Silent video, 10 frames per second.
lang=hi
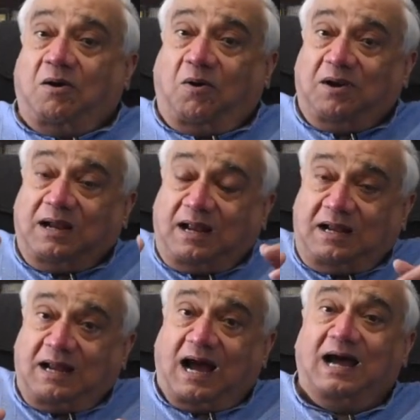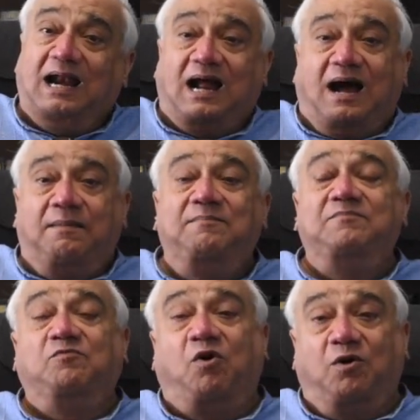और अगर
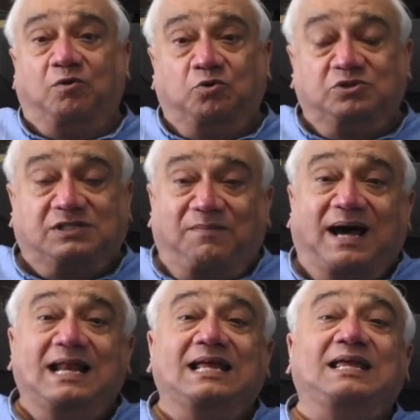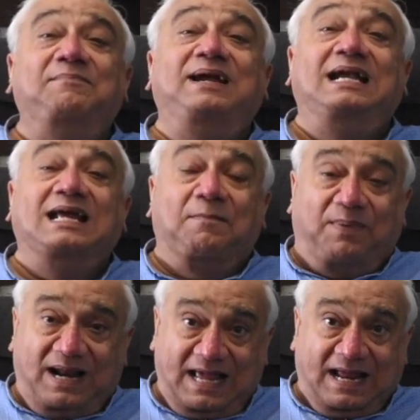हम वो उस ज़माने की मीडिया
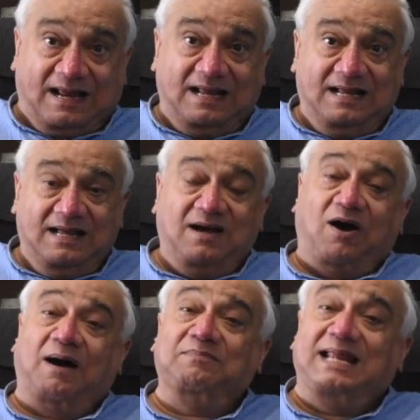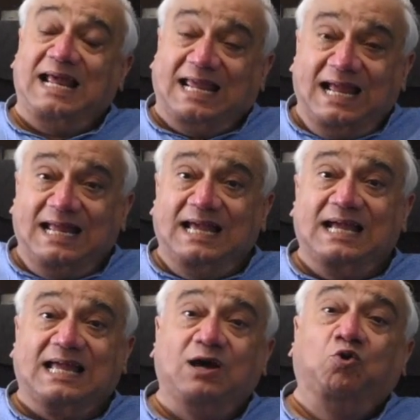पढ़ें हम
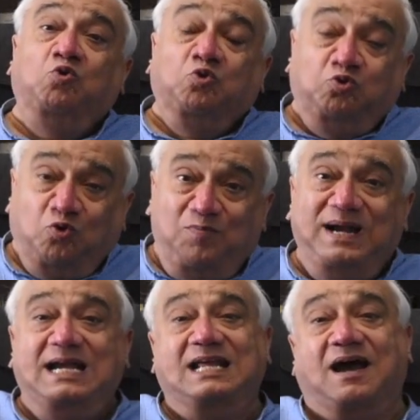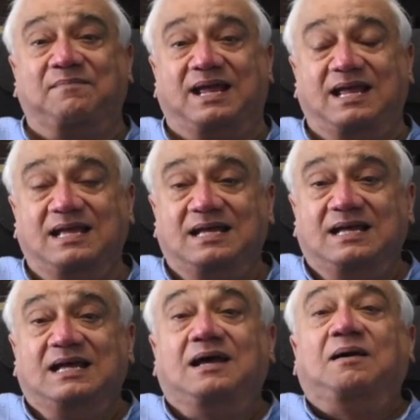देखेंगे कि उर्दू मीडिया में
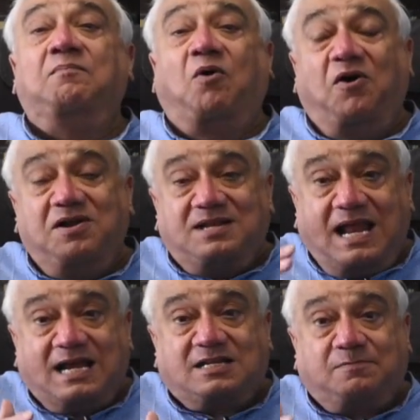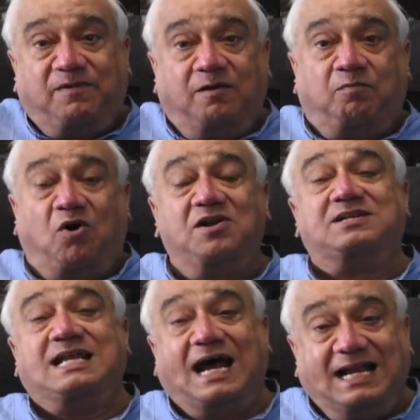बहुत बहुत
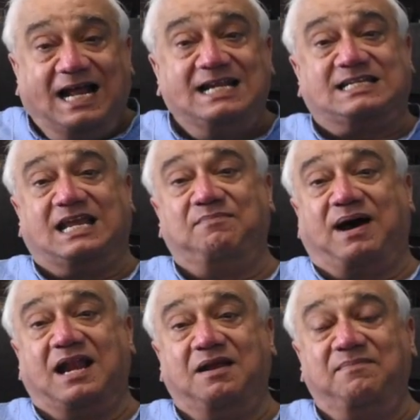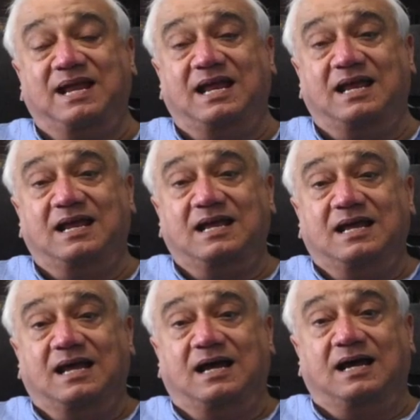ज़्यादा इसके बारे में आ,
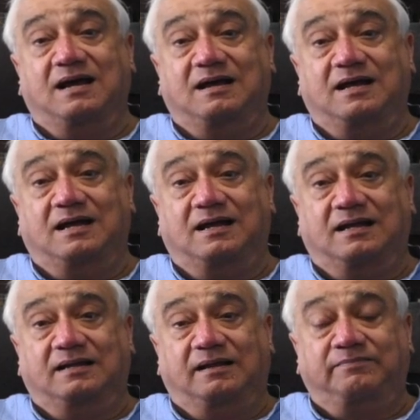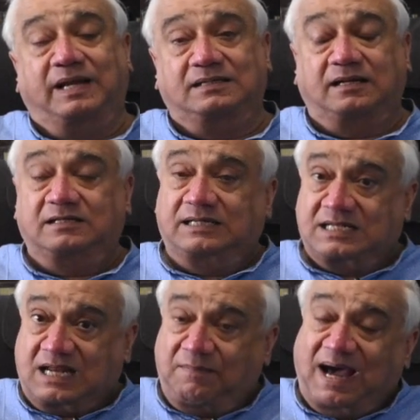आ, में
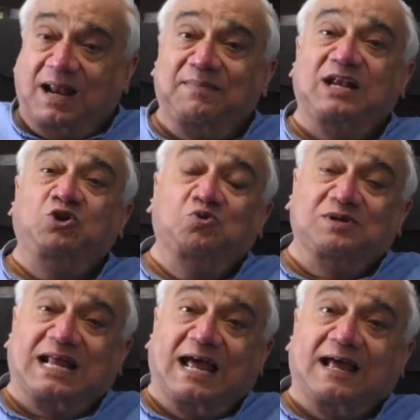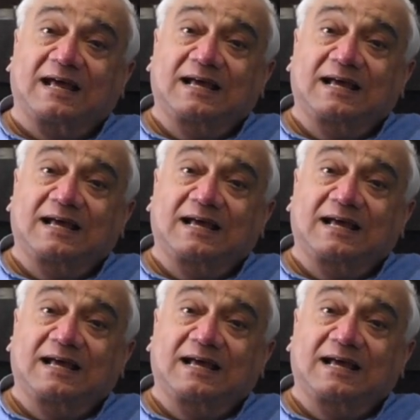इसके बारे में न्यूज़ है